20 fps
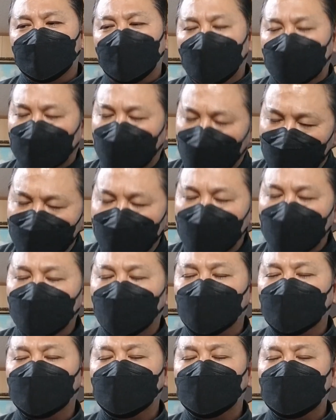まあ当たり前
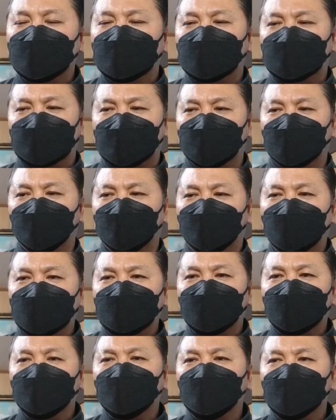のことなんですけど
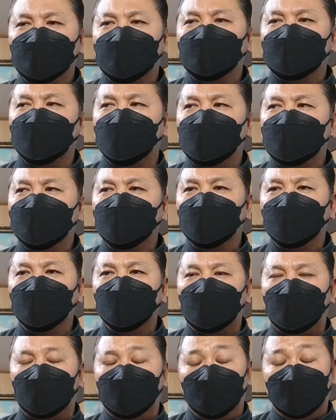場所によって売れるも
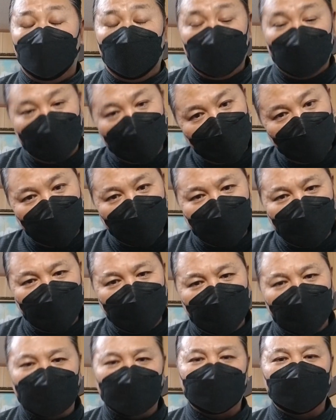のが全
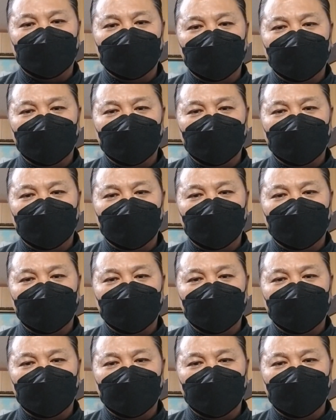く